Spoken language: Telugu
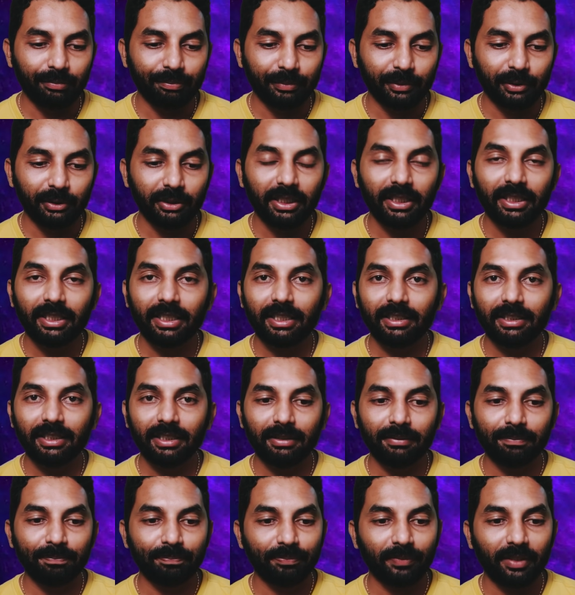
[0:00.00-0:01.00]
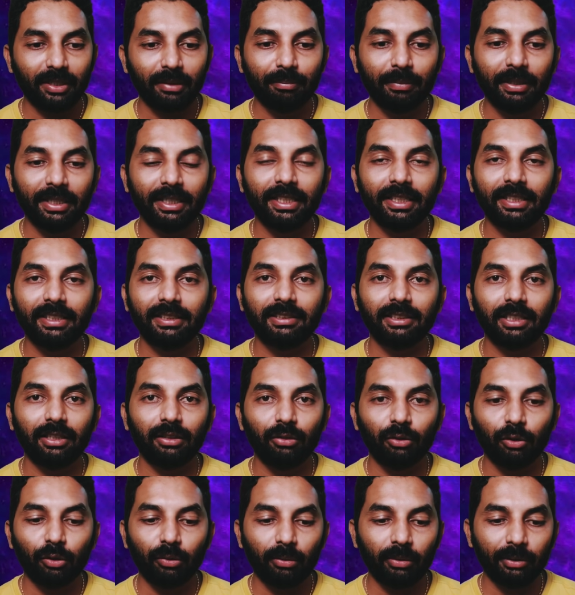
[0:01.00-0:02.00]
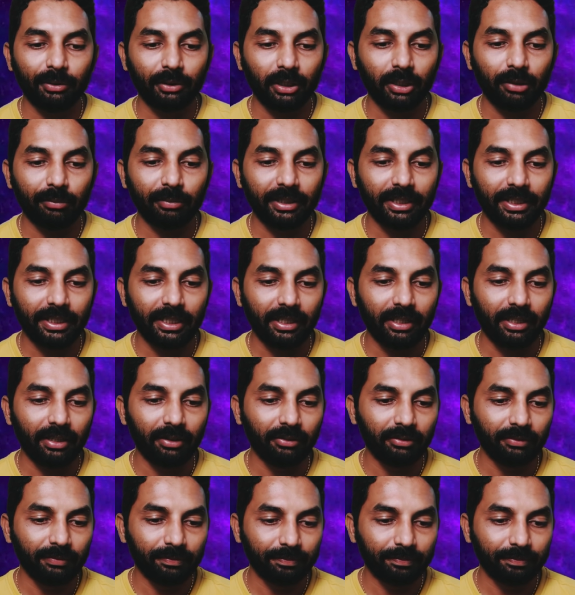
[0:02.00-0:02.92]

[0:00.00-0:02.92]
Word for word: మొత్తానికైతే పింకీకి ఇచ్చారు లోబో నామినేట్ అయ్యాడు